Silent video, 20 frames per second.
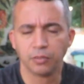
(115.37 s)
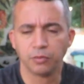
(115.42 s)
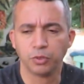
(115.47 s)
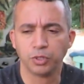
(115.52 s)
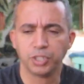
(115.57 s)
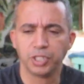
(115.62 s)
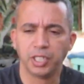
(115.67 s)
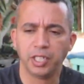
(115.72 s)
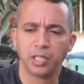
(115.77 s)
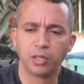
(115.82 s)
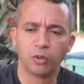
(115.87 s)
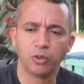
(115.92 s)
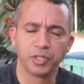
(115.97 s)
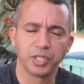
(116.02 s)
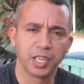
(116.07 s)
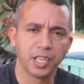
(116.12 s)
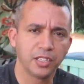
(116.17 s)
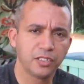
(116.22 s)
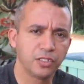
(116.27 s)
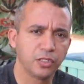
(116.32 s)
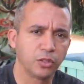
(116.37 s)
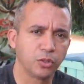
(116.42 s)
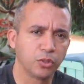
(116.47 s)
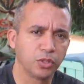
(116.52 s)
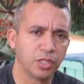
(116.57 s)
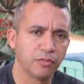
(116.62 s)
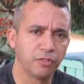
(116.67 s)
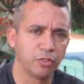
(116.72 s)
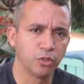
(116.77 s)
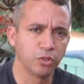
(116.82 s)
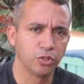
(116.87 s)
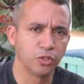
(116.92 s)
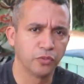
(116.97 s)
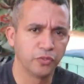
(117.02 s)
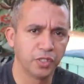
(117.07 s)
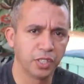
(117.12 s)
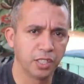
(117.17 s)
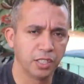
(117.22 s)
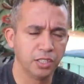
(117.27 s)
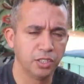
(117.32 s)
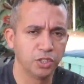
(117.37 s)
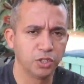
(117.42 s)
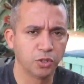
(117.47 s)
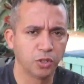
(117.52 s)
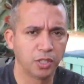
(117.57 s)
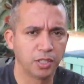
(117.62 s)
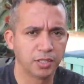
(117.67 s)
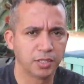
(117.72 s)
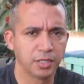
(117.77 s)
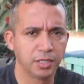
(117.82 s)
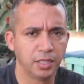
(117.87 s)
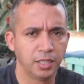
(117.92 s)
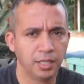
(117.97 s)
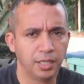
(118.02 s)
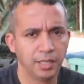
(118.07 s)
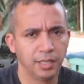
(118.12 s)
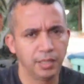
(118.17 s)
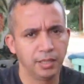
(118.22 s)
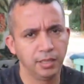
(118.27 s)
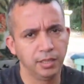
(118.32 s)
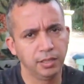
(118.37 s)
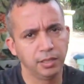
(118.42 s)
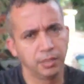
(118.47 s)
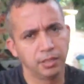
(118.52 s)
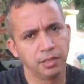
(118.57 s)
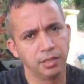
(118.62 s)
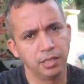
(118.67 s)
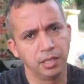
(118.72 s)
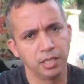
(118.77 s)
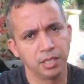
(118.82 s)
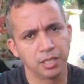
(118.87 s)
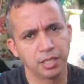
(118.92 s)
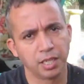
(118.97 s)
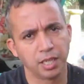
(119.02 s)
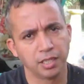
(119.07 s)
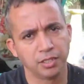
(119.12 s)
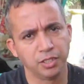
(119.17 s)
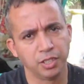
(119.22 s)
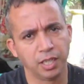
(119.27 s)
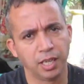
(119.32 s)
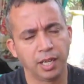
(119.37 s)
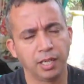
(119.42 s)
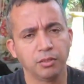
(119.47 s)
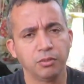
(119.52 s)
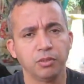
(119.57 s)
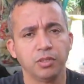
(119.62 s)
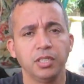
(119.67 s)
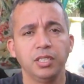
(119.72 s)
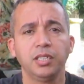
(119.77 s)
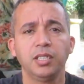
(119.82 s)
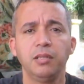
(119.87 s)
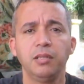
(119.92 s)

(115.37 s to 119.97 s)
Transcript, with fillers: você reconhece toda a filosofia religiosa e deixa ela de lado e